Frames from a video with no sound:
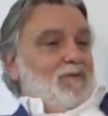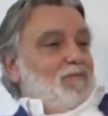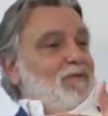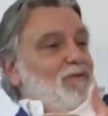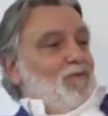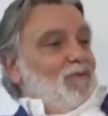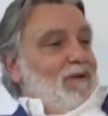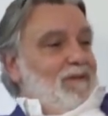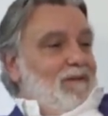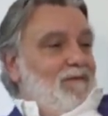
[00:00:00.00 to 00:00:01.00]
je pense qu'on aurait,
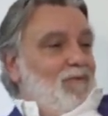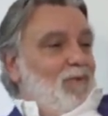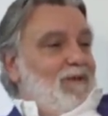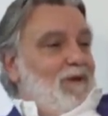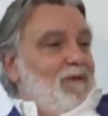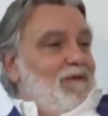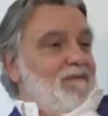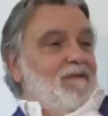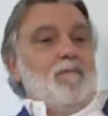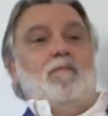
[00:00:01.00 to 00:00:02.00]
été, on aurait terminé
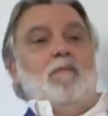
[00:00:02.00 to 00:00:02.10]
sixième.